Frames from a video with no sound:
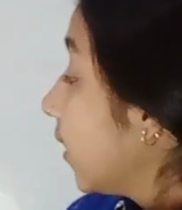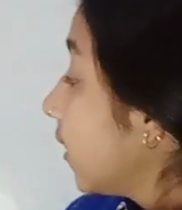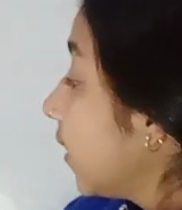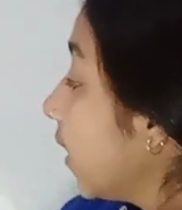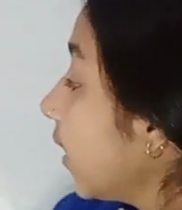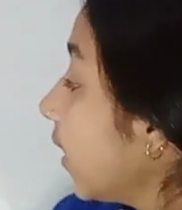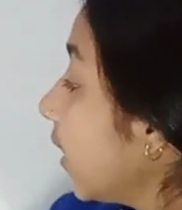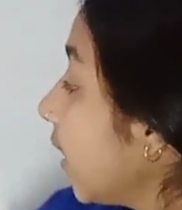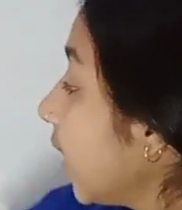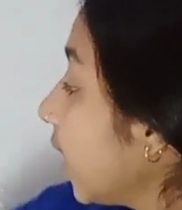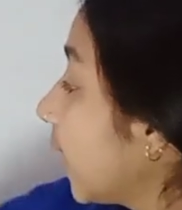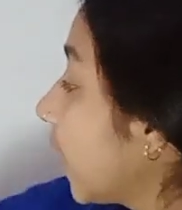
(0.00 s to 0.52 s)

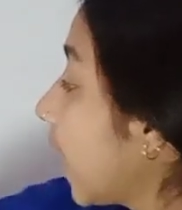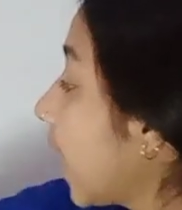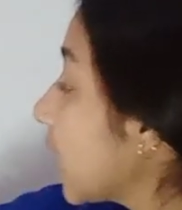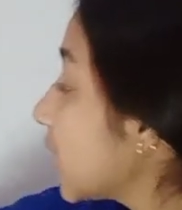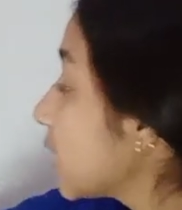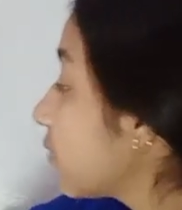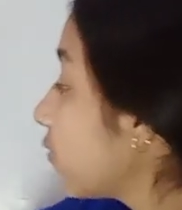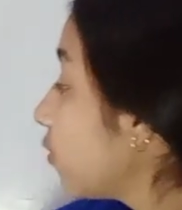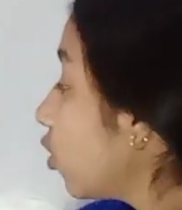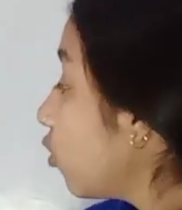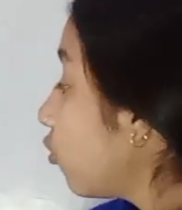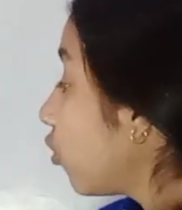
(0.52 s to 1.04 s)
देन है कैश
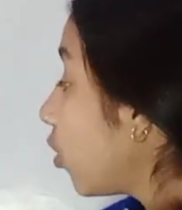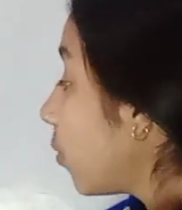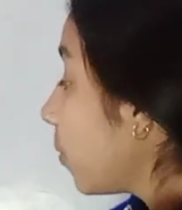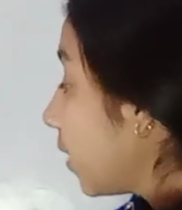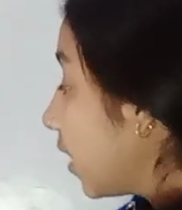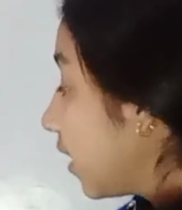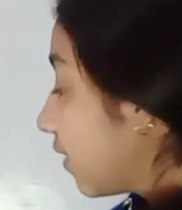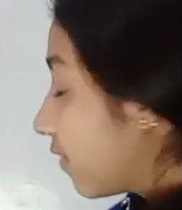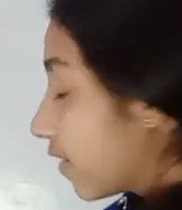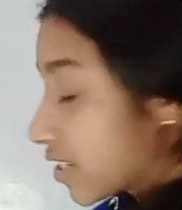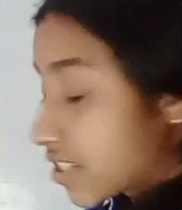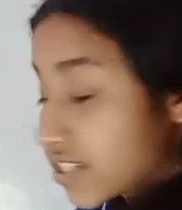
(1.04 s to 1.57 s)
फ्लो फ्रॉम
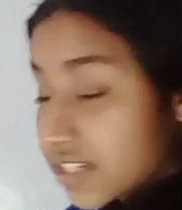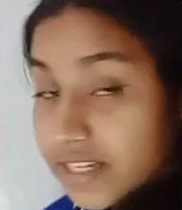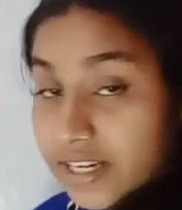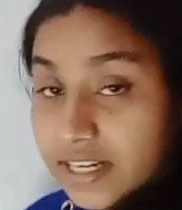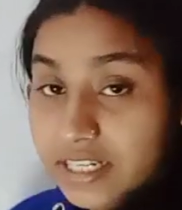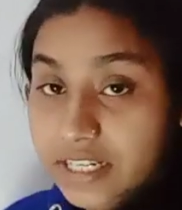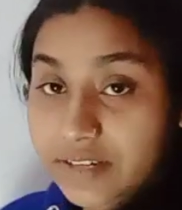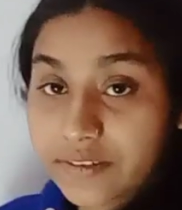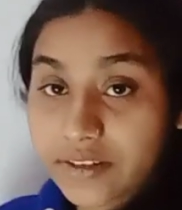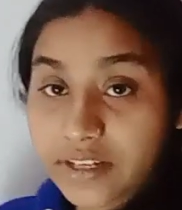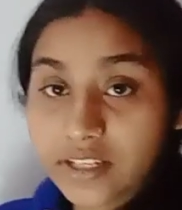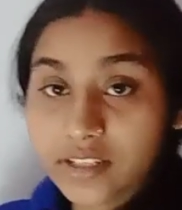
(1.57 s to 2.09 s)
इन्वेस्टिंग
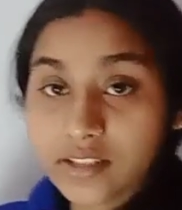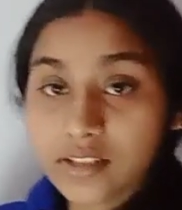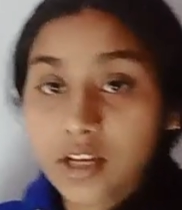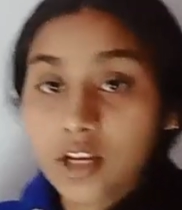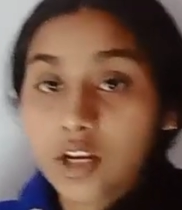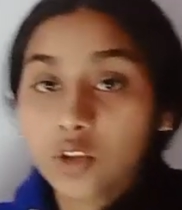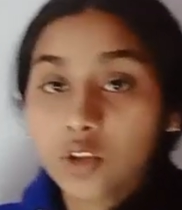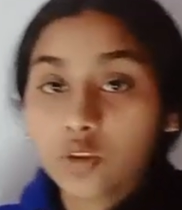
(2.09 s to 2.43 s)
एक्टिविटीज़